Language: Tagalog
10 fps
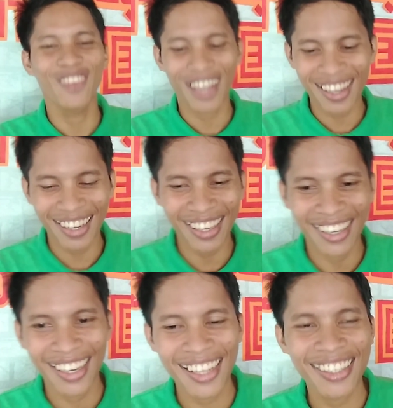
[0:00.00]
bulkang
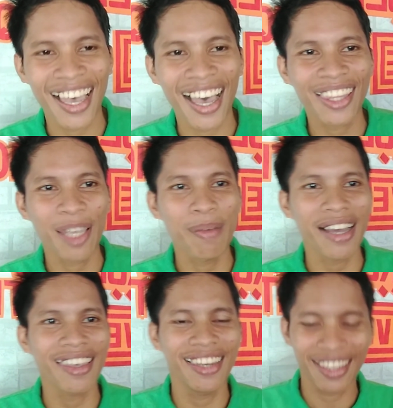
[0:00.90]
kilikili sa ating
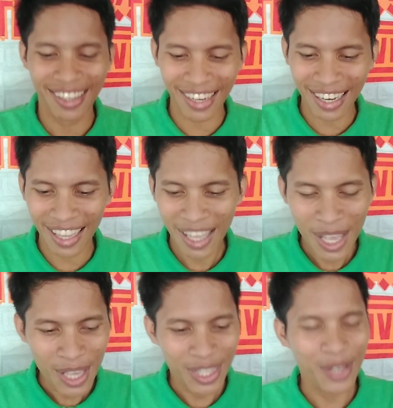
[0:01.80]
mga kilikili.
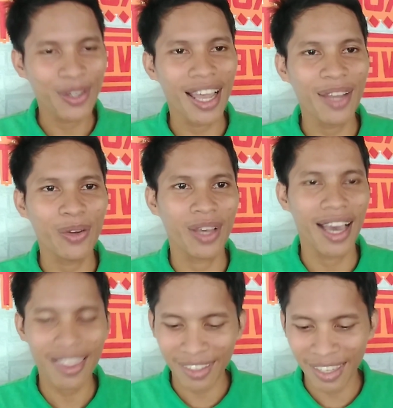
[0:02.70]
Sigurado
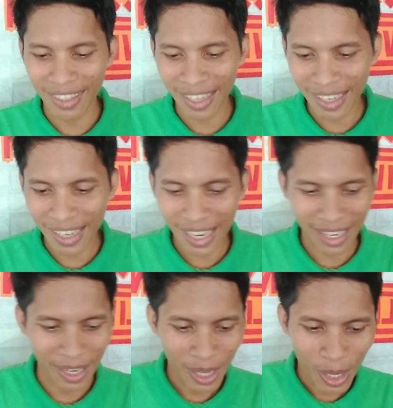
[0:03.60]
guys na
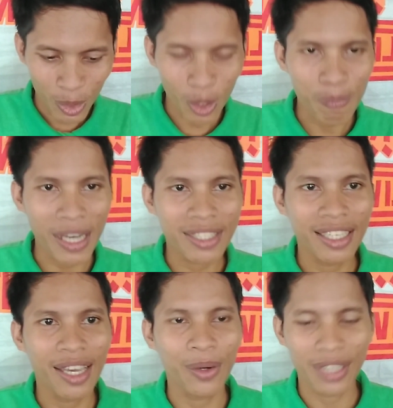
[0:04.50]
titigil yung
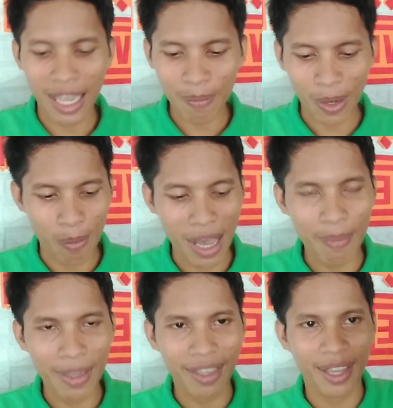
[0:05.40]
pagsingaw dyan pag
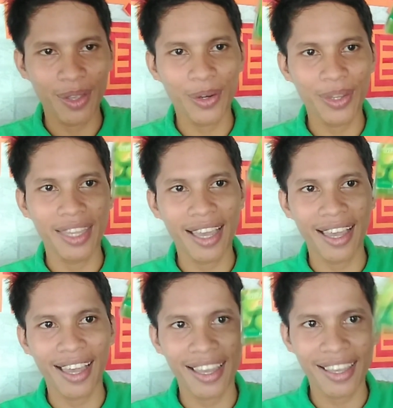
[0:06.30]
gumamit kayo
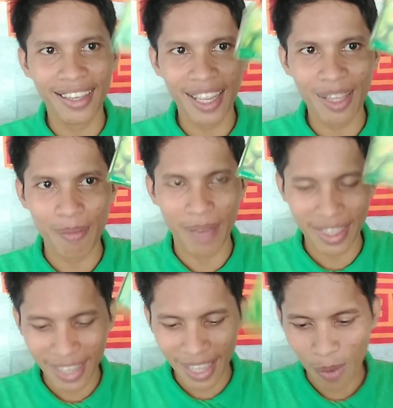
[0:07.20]
ng Green
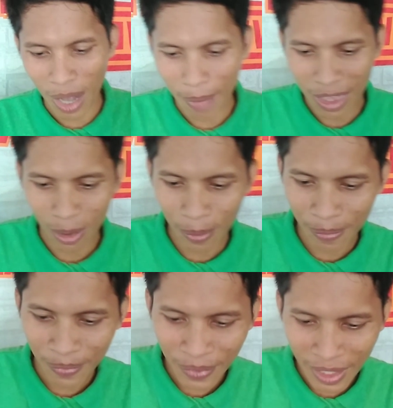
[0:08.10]
Magic Guava Soap.
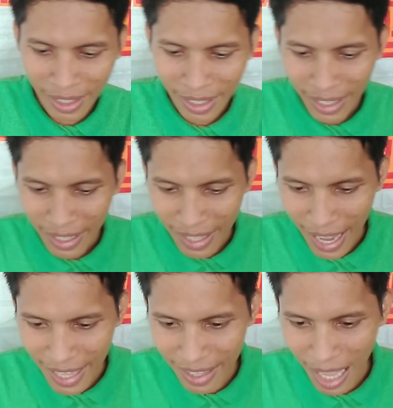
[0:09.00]

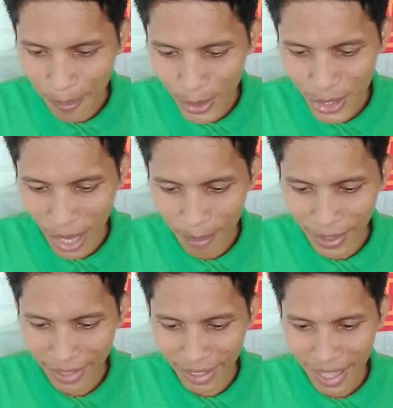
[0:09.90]
Yan, tapos
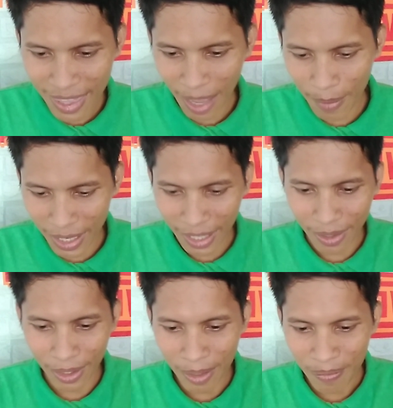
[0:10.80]
number 3 sabi
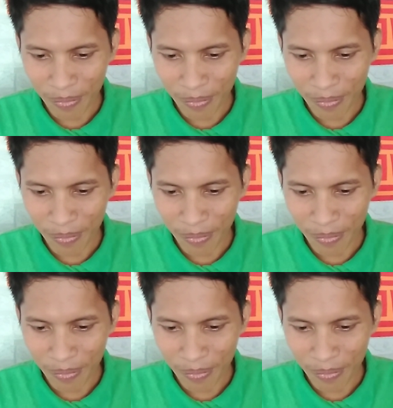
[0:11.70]
dito,